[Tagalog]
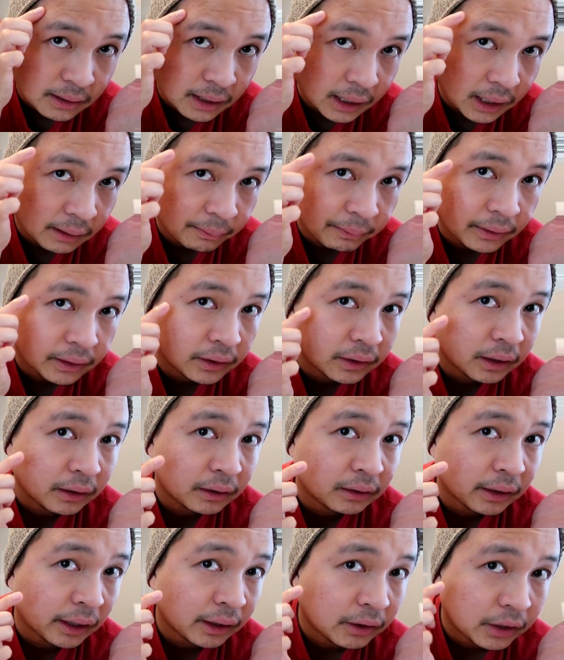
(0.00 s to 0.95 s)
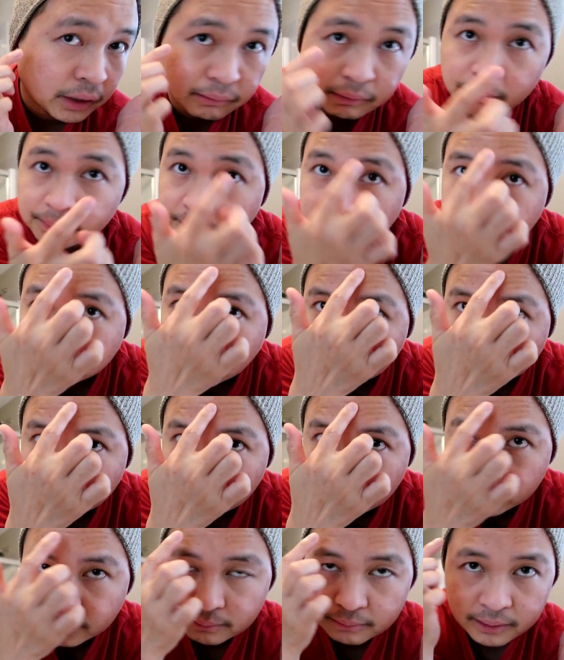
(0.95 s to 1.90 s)
Baka pwede ko ngayon lumipat sa
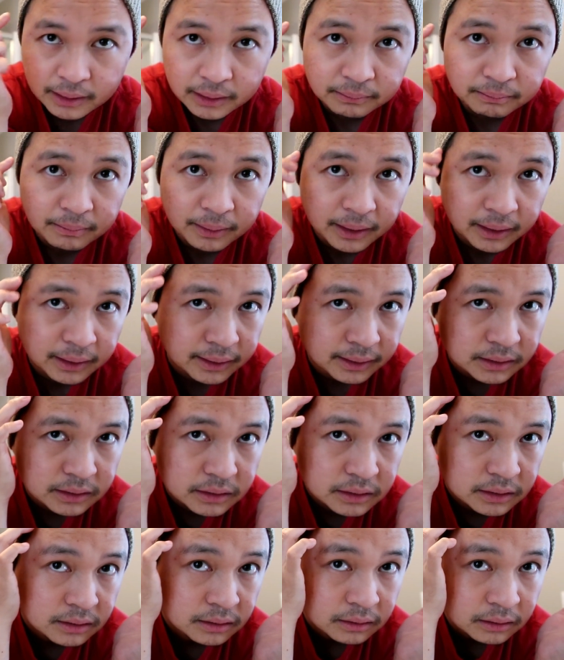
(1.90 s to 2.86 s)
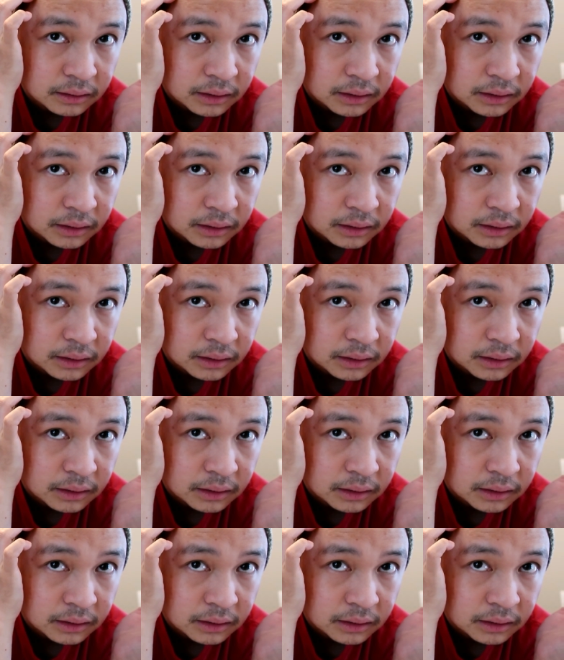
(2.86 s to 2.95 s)
iba naman, bes.